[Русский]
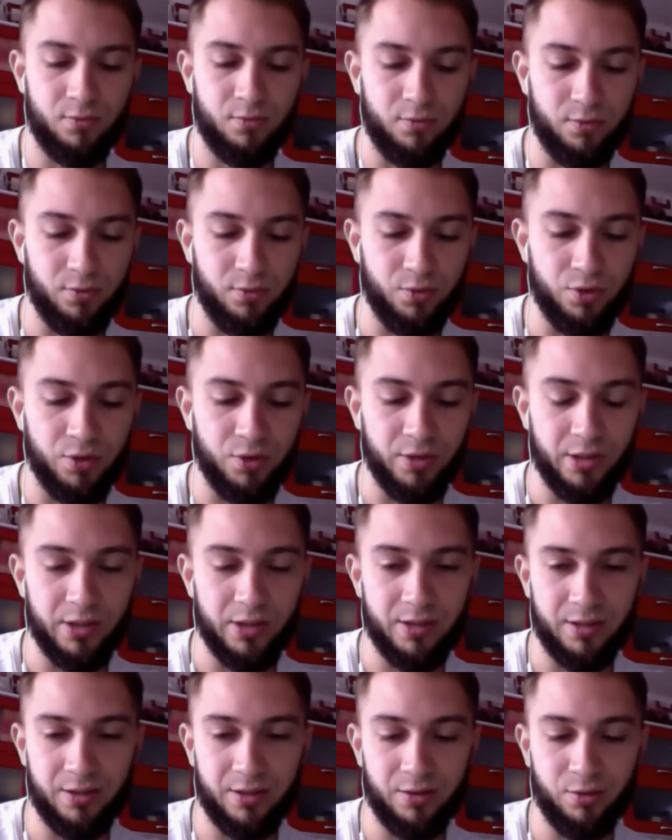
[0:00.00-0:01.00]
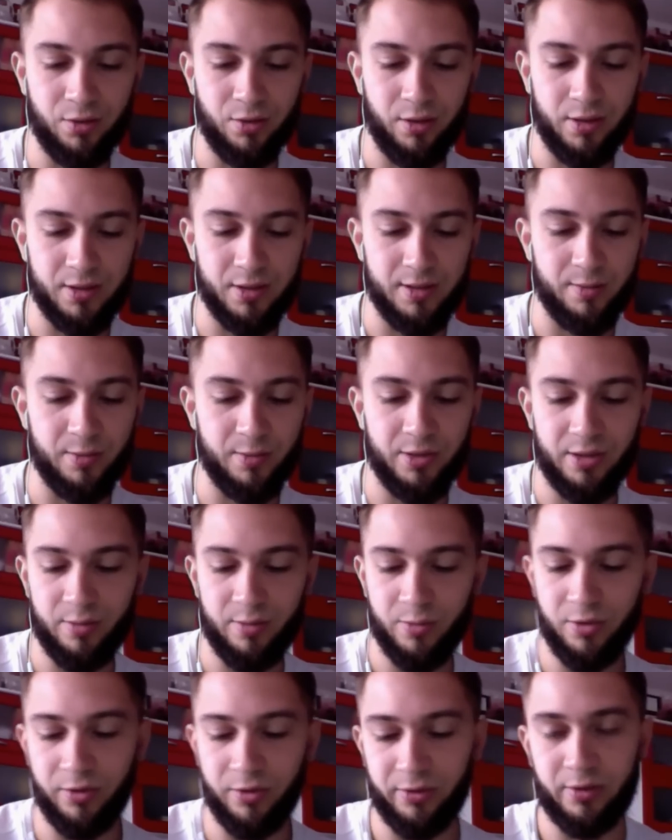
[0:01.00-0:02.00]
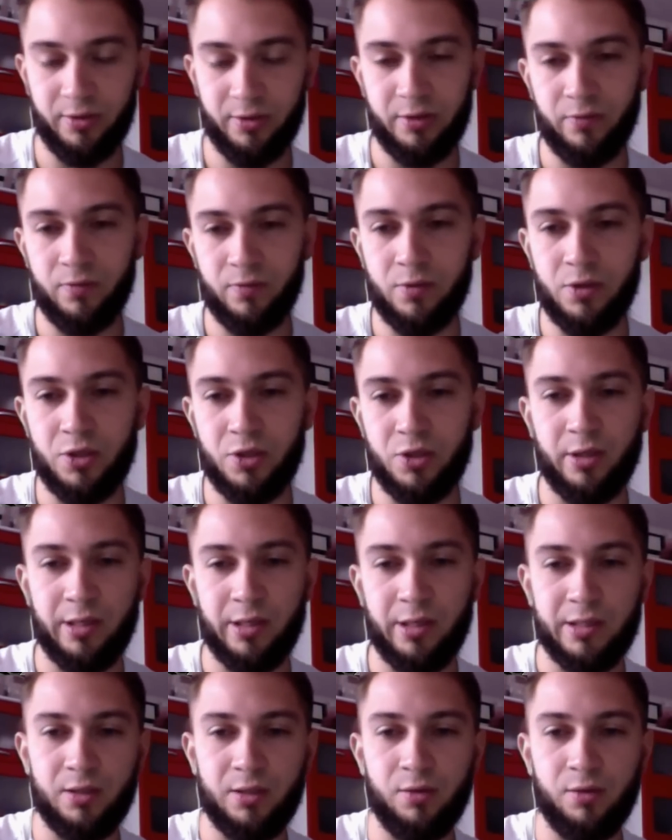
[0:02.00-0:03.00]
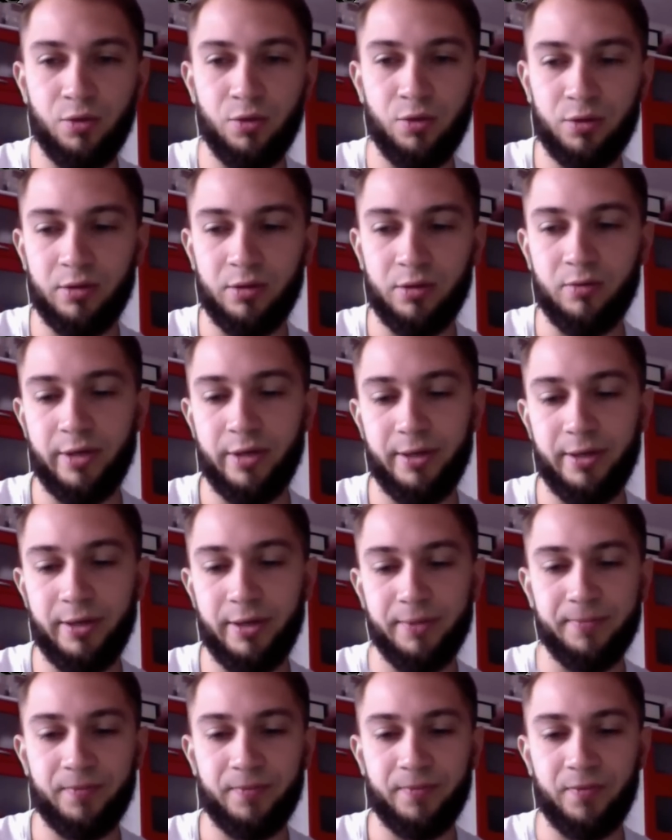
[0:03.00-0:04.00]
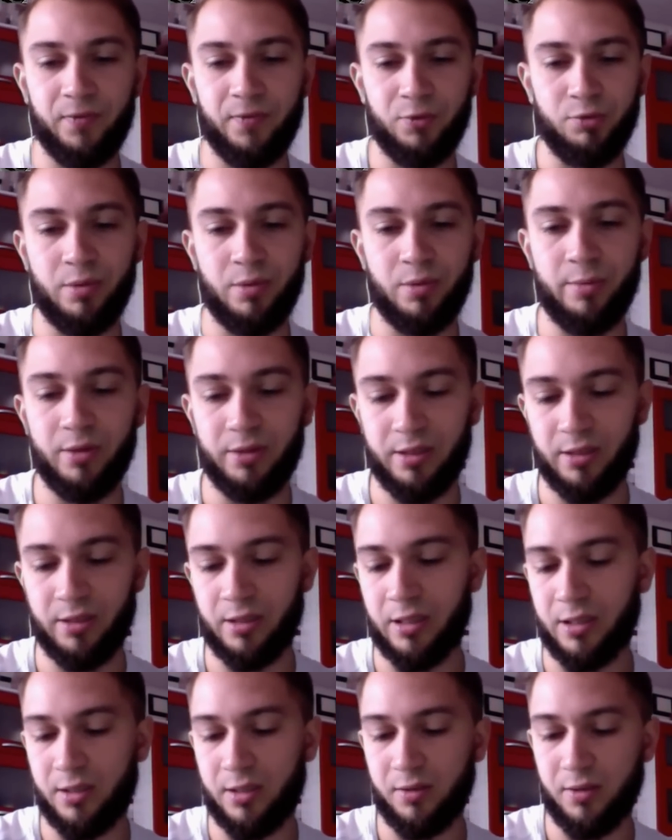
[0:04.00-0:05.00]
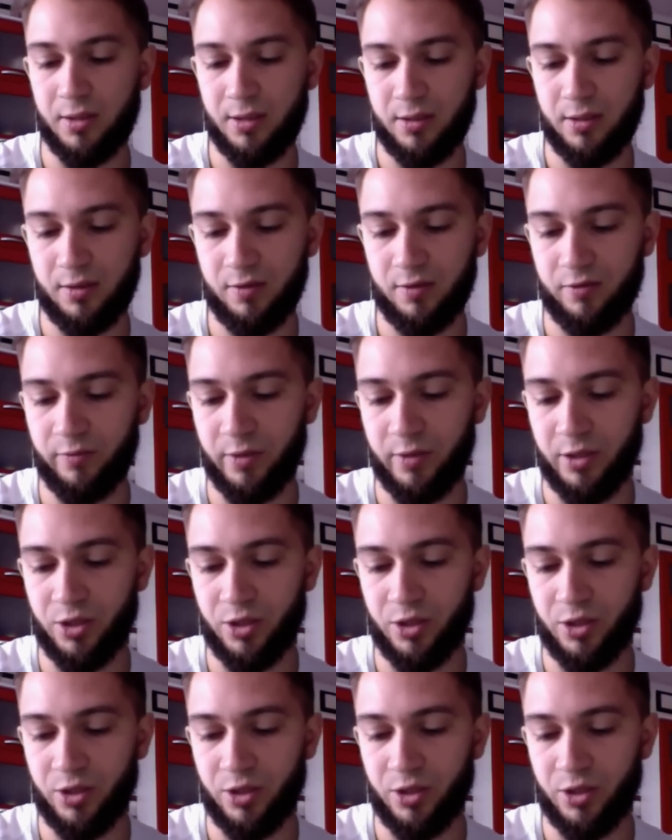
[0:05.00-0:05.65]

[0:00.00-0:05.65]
Вот, очень интересная история, на самом деле. Был 2013 год на дворе. В тот момент я находился в